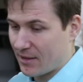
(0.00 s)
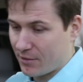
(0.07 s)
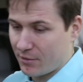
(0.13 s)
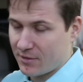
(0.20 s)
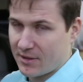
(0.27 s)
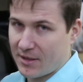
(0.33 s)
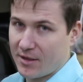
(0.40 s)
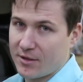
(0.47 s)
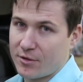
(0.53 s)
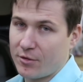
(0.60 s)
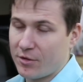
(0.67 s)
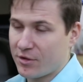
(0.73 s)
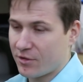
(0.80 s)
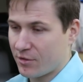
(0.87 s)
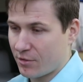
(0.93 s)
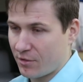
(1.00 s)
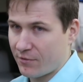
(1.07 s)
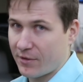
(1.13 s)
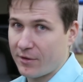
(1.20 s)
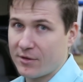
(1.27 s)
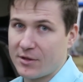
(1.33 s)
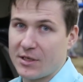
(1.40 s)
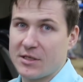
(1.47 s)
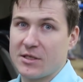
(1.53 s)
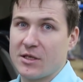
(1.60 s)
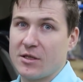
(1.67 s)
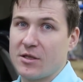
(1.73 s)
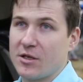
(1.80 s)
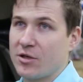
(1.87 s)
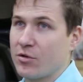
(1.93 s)
Насос дорогостоящий, стоит в районе
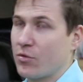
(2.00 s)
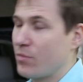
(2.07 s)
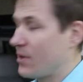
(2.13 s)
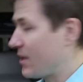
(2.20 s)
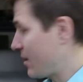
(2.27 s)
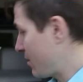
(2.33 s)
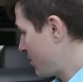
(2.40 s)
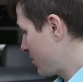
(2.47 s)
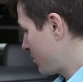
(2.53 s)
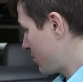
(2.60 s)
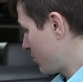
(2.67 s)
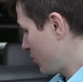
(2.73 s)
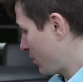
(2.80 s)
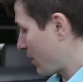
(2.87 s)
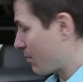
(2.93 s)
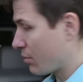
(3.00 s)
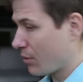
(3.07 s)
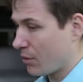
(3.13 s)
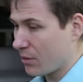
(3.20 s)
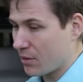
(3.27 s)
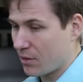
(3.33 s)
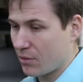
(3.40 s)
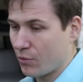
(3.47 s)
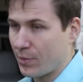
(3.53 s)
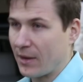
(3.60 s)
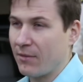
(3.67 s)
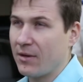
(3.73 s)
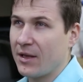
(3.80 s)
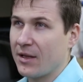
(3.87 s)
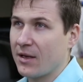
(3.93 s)
30 тысяч рублей. Ну а блок
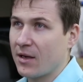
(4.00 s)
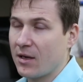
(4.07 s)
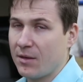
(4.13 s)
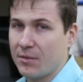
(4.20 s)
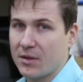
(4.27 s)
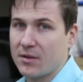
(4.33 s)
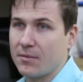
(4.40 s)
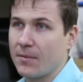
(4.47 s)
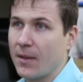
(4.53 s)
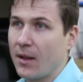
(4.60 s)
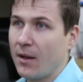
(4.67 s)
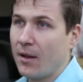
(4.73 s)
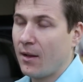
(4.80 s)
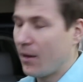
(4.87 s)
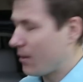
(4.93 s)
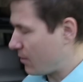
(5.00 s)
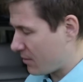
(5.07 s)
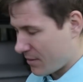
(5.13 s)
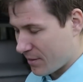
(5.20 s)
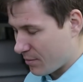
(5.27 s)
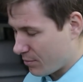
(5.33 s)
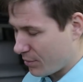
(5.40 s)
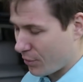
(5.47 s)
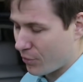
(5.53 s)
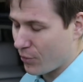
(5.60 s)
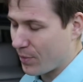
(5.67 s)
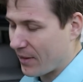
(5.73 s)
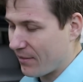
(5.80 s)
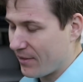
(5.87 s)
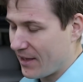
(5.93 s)
управления климатом, э,
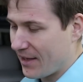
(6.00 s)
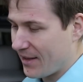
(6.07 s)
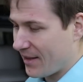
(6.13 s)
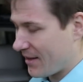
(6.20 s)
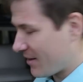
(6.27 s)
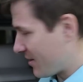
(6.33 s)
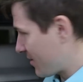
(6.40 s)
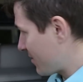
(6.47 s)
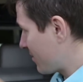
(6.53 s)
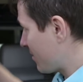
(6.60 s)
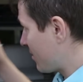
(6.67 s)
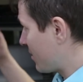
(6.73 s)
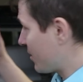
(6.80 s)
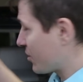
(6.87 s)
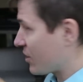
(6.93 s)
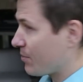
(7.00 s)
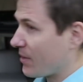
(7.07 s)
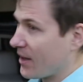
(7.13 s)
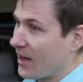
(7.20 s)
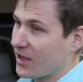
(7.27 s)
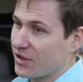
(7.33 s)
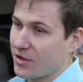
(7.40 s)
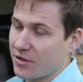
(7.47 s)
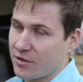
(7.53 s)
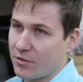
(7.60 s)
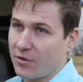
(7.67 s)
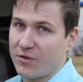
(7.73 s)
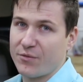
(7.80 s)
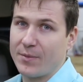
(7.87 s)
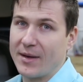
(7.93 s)
блок управления крышкой багажника
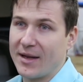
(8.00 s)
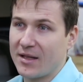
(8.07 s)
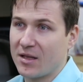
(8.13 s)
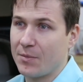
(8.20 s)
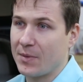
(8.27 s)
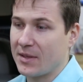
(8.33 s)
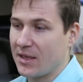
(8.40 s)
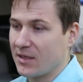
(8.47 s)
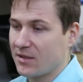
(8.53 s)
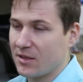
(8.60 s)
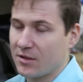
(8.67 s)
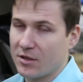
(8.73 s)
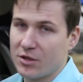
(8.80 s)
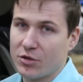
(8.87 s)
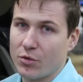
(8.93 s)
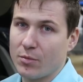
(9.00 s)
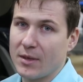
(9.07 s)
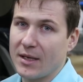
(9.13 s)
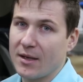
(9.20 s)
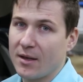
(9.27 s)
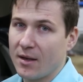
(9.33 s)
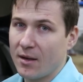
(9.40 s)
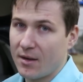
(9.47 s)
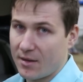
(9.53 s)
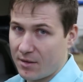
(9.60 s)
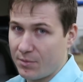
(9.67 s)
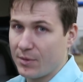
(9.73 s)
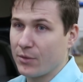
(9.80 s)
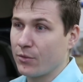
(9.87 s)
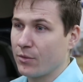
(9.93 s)
стоит в порядке 15 тысяч рублей.
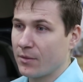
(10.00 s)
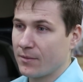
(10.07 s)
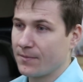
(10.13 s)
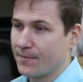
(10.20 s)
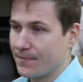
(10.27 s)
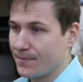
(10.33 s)
НБУ.